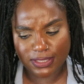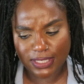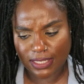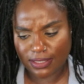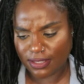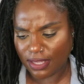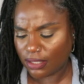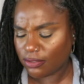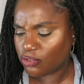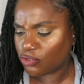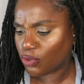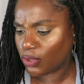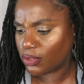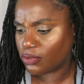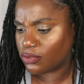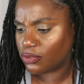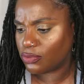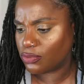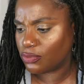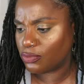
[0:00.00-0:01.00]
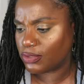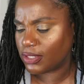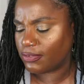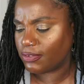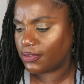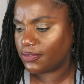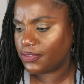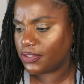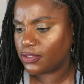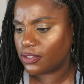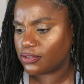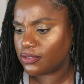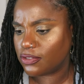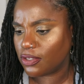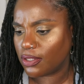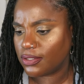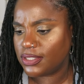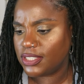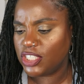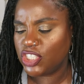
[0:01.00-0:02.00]
ça date, je crois qu'on avait fait notre
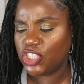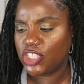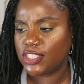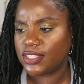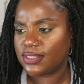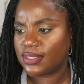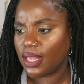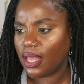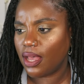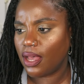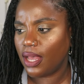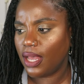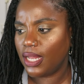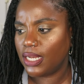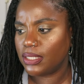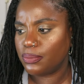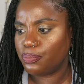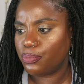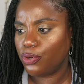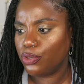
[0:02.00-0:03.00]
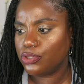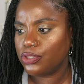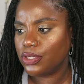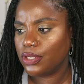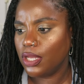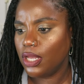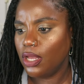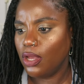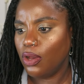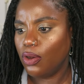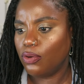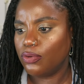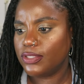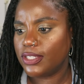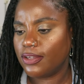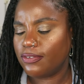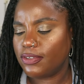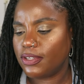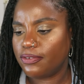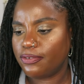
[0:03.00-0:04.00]
sortie chez Zara à l'époque. On
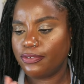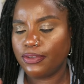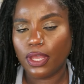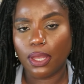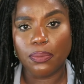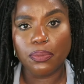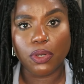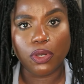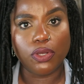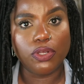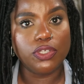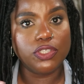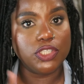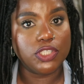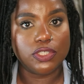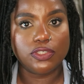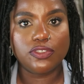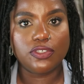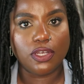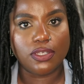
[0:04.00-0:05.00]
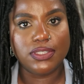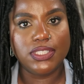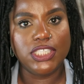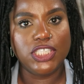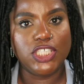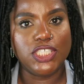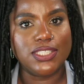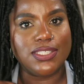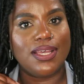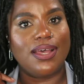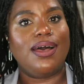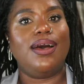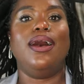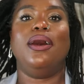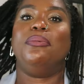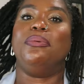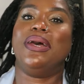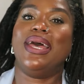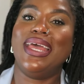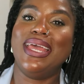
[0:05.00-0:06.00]
avait fait un brunch, sorti chez Zara
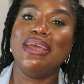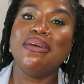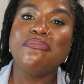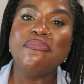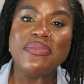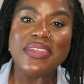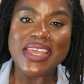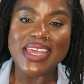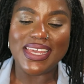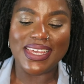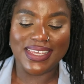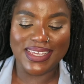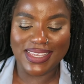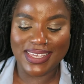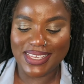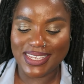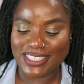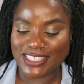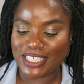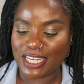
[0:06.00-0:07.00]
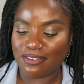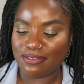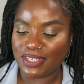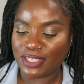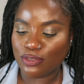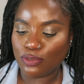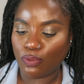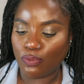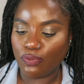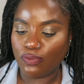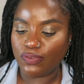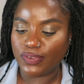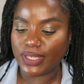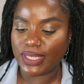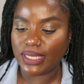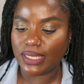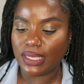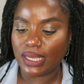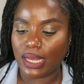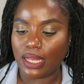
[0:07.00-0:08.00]
après. Et j'avais
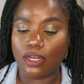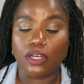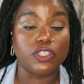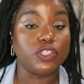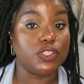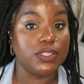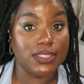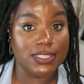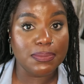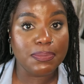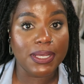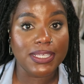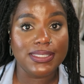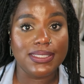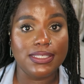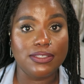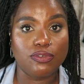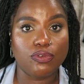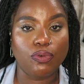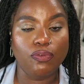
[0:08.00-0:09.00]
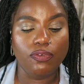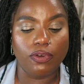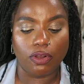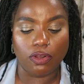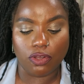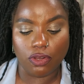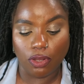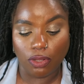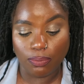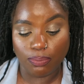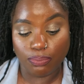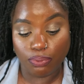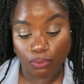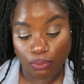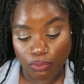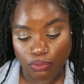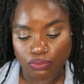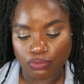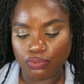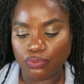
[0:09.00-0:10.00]
trouvé, alors je ne sais pas s'il se trouve encore
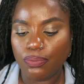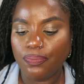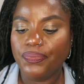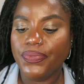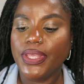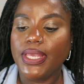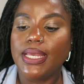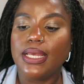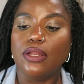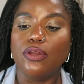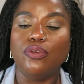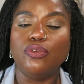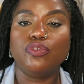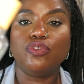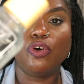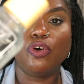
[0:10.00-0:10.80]
pour le coup, le